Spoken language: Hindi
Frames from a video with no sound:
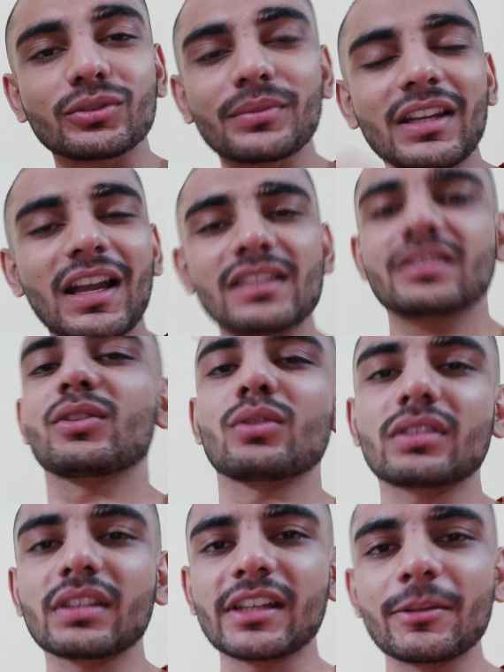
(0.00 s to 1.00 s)
तुमने लास्ट की दो
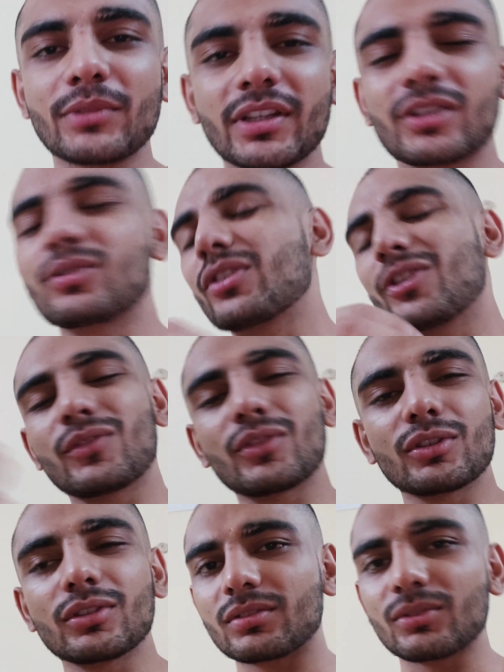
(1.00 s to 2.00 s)
तीन क्लिप देखी होगी वो
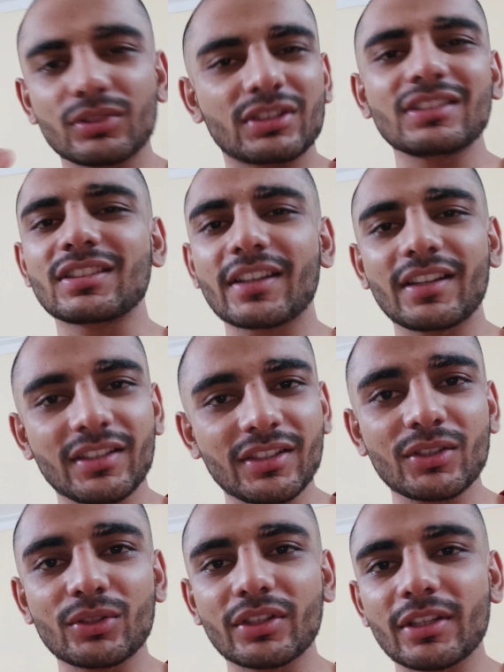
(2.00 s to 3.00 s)
दो तीन सेकंड की ही
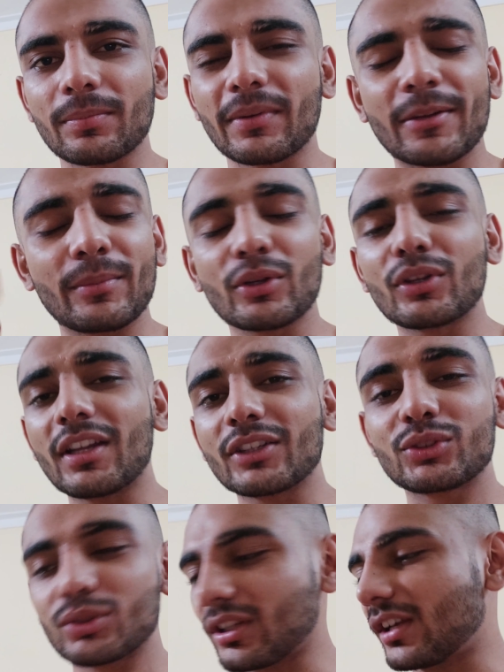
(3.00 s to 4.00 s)
होगी पर मेरे को लग
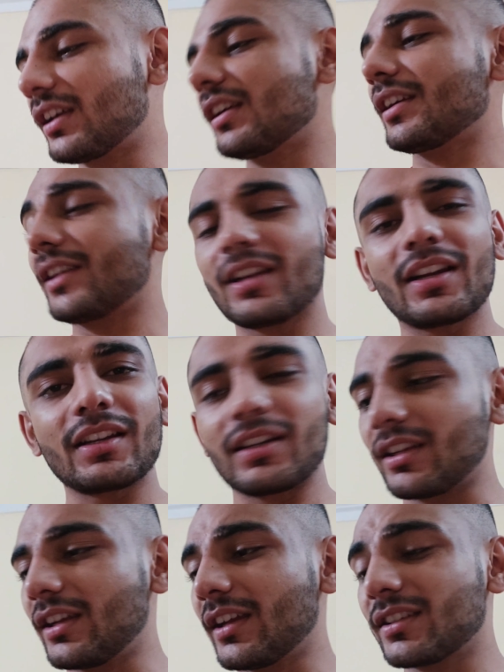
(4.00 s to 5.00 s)
चुके हैं एक घंटे
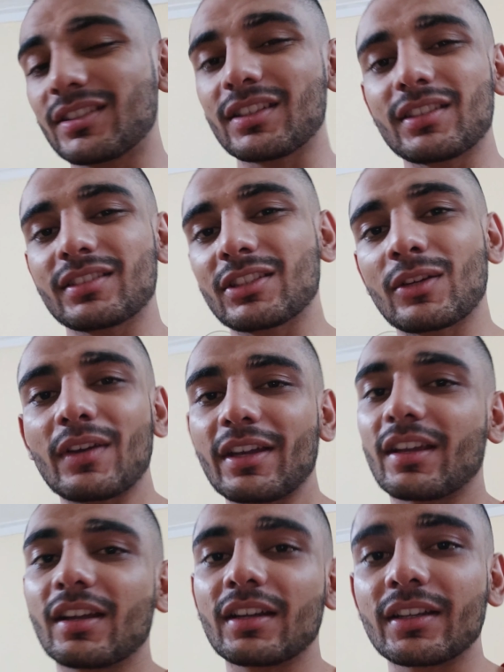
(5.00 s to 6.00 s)
एक से सवा
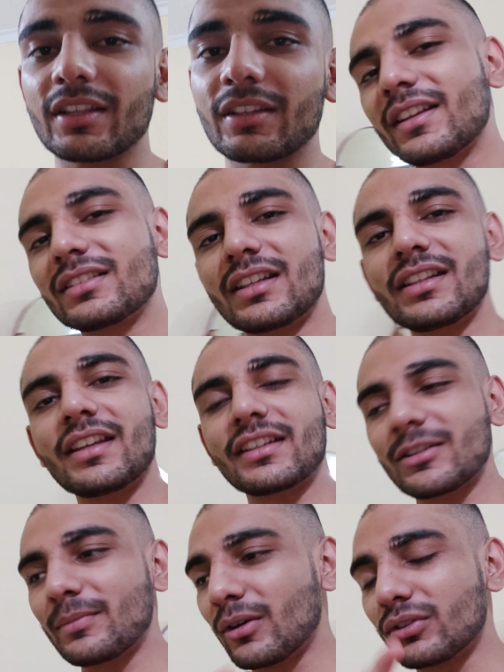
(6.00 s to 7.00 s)
एक घंटे रीजन ये है
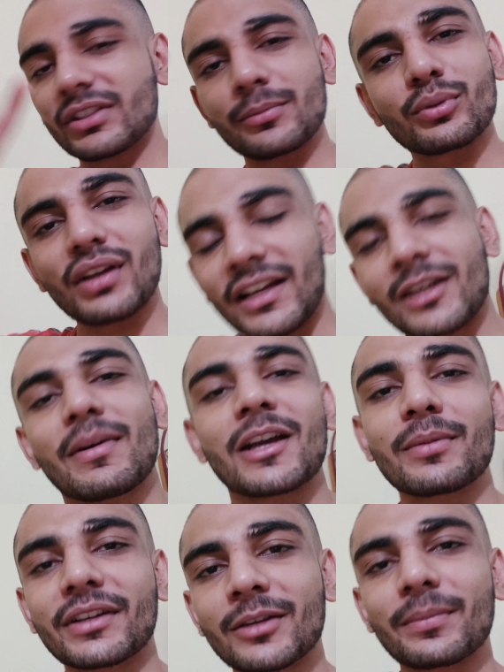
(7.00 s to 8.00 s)
कि मैं उसी पुराने
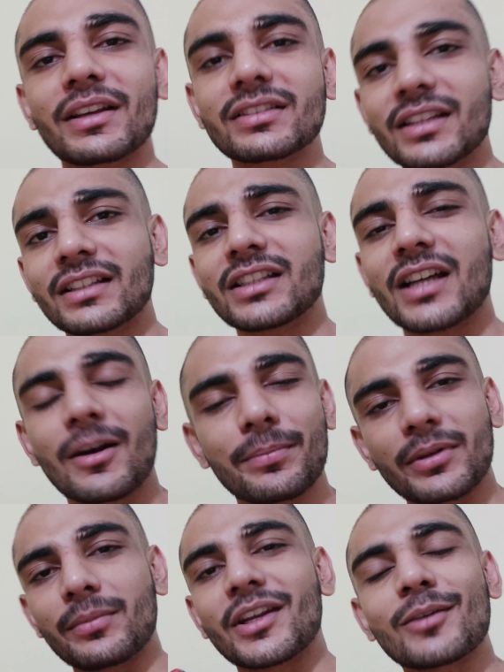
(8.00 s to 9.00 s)
बार्बर के पास गया जहाँ
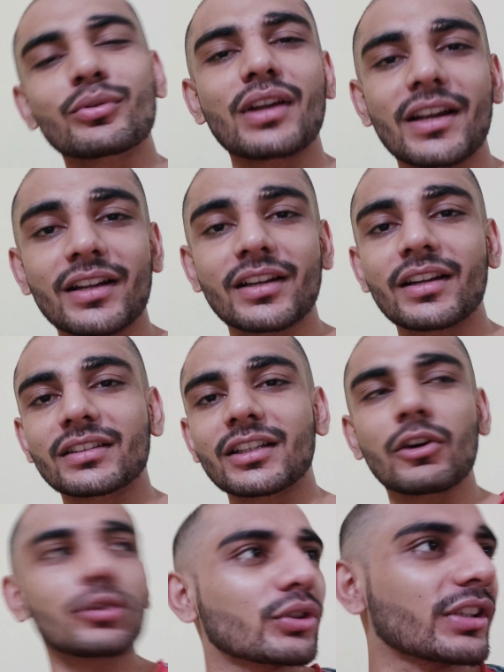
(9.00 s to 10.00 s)
पे मेरा पुराना घर
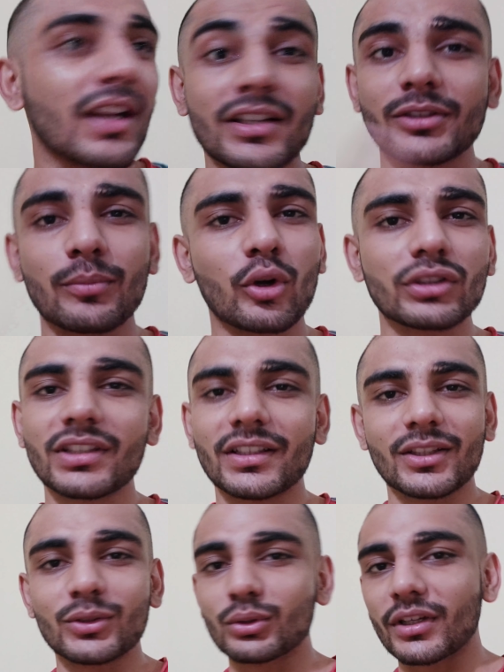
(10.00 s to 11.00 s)
था जो की यहाँ से बहुत ज्यादा
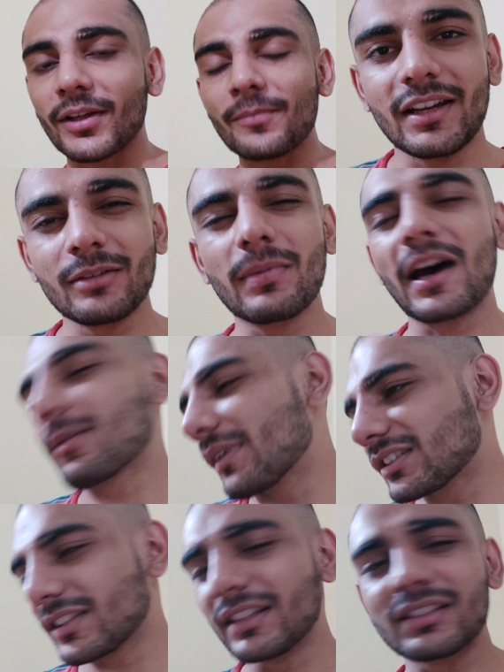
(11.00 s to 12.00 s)
दूर है एंड बार्बर
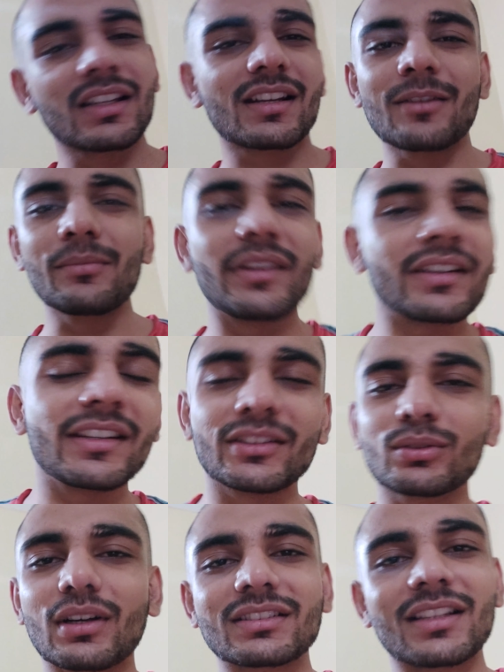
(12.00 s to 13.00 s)
चेंज करना मेरे लिए
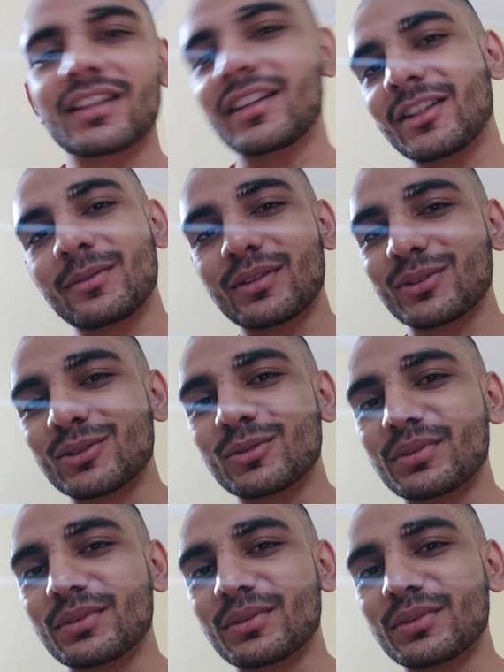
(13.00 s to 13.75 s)
तो आसान नहीं है बिल्कुल